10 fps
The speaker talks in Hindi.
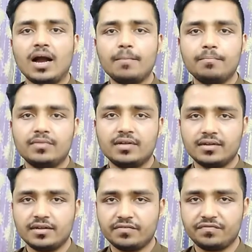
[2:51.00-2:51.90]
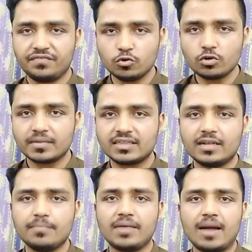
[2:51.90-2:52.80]
अब फ्रूट
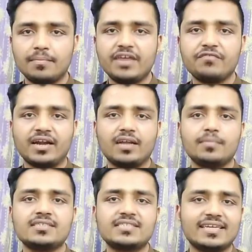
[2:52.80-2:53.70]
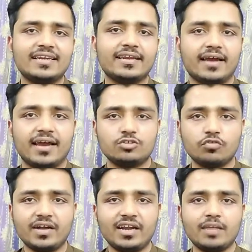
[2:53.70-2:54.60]
मतलब हमने वाइटामिन सी लेना है जो
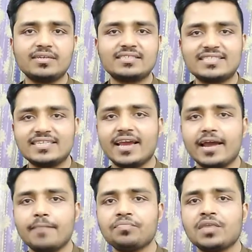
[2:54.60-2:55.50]
वाइटामिन सी है